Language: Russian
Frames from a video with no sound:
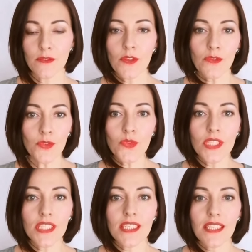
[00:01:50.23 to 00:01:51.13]
свое
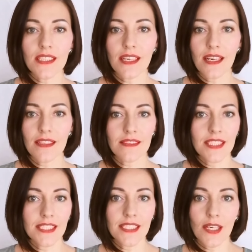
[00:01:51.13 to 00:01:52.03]
внутреннее я,
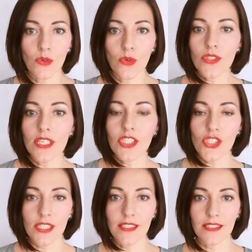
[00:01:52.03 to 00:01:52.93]
найти какое-то
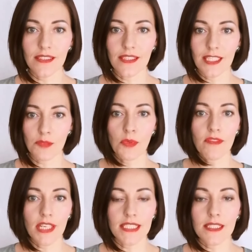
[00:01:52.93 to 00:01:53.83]
решение, как
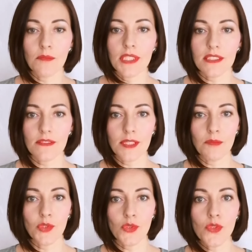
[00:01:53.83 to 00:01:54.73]
справляться мне
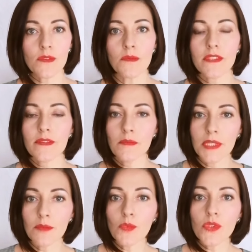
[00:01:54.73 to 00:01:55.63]
своими чувствами,
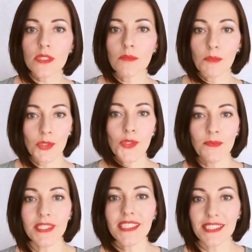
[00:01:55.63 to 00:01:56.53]
своими эмоциями,
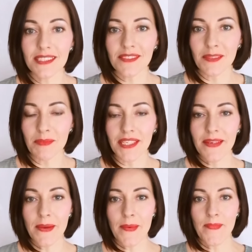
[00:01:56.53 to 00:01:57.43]
причем негативными
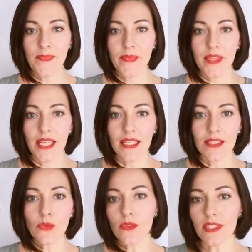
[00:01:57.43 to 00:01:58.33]

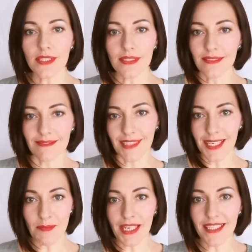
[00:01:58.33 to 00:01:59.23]
ну, это
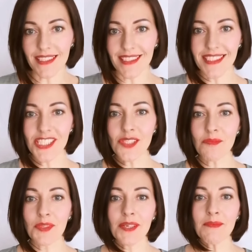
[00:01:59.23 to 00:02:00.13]
такая маленькая
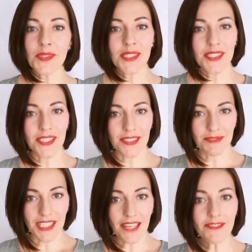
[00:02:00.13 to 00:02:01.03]
надежда была. Мой,
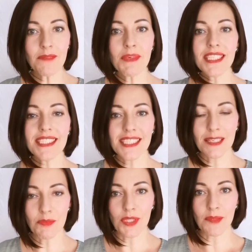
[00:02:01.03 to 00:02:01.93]
главная моя
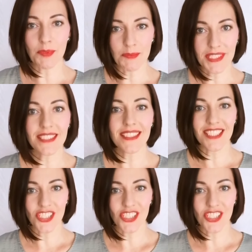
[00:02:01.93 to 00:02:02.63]
цель была поменять